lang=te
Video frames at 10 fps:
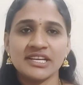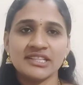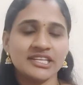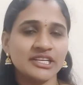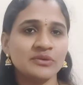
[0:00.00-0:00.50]

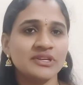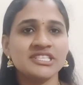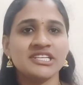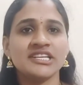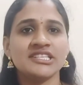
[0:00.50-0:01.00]
అందరికీ కూడా
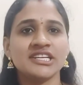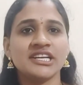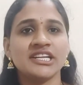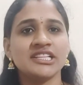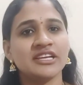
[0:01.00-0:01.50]
షేర్
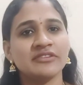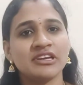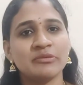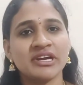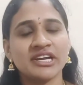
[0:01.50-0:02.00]
చేయండి
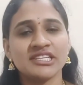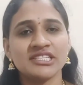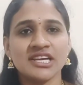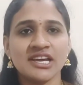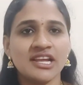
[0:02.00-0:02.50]
దానివల్ల మాకైతే
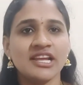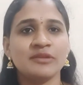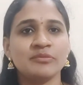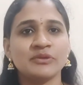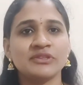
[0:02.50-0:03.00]
చాలా
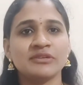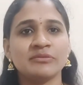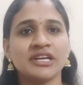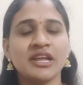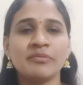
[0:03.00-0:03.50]
హెల్ప్
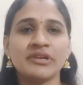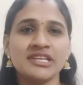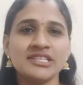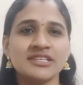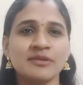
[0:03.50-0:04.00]
అనమాట
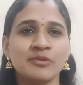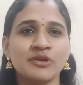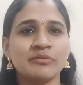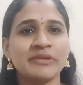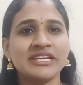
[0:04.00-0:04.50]
ప్లీజ్
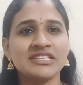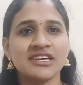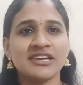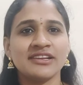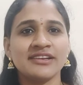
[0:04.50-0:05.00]
సపోర్ట్ మై
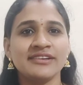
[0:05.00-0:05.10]
ఛానల్